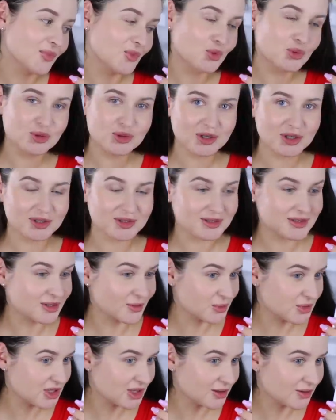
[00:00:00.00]
Ух ты, как на
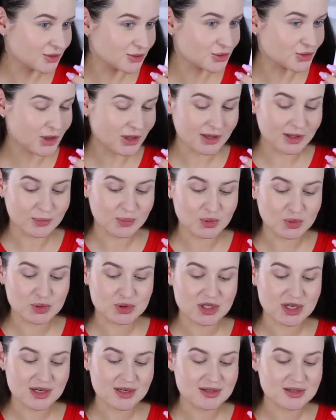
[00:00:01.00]
самом деле натурально
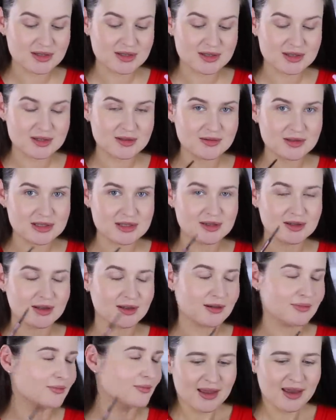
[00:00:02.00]
получается.
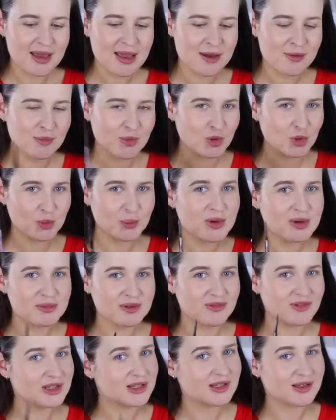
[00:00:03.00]
Действительно, мой
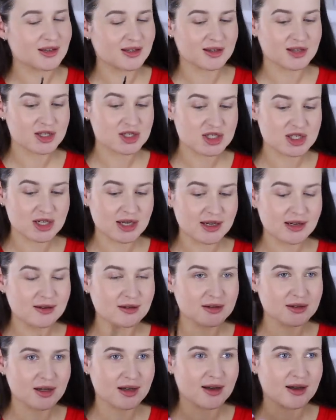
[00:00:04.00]
любимый вид карандашей,
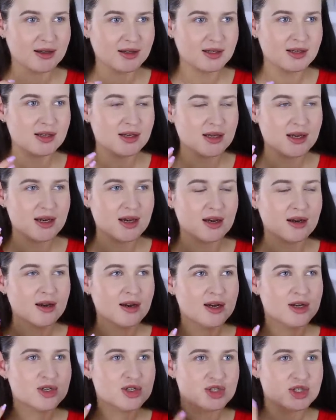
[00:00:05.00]
когда они не
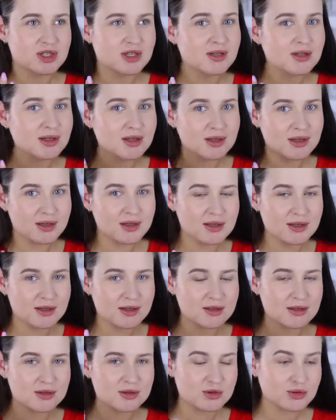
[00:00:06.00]
жирные
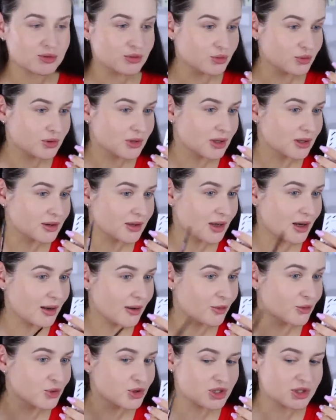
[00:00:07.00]
линии рисуют,
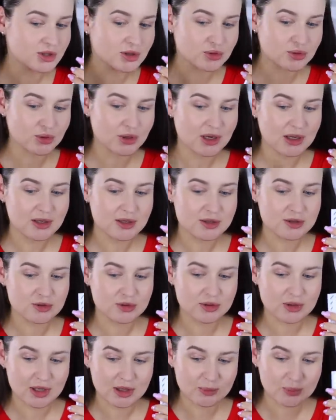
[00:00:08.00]
когда очень натуральный
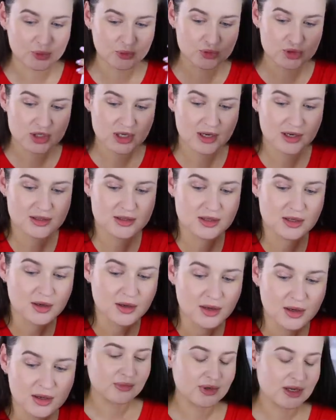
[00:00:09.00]
результат получается.
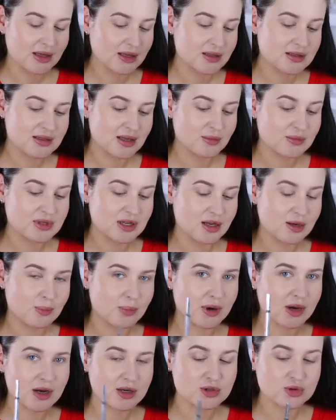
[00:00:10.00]
Я на самом деле
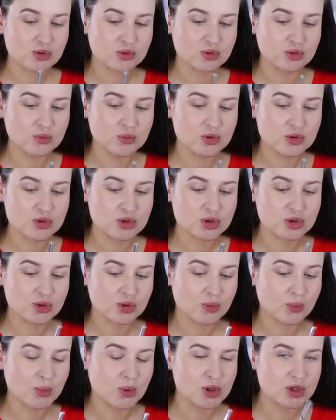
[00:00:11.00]
пока что думаю,
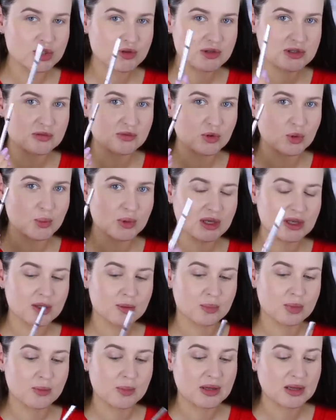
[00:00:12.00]
что больше всего мне
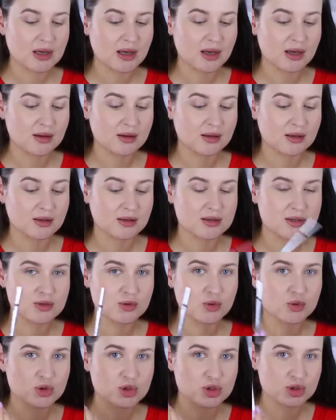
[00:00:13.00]
напоминает э,
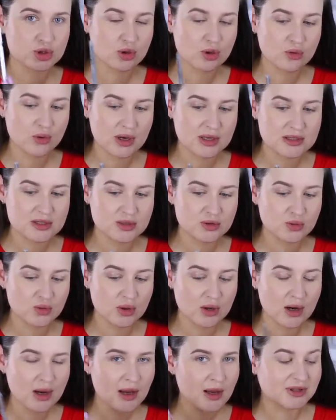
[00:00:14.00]
Dior Show от
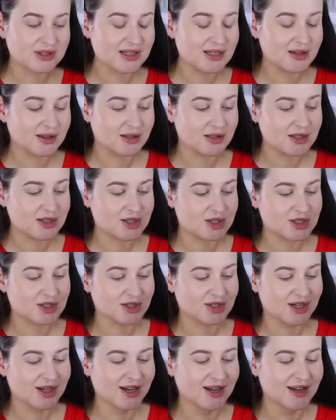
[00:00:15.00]
Dior. Три тысячных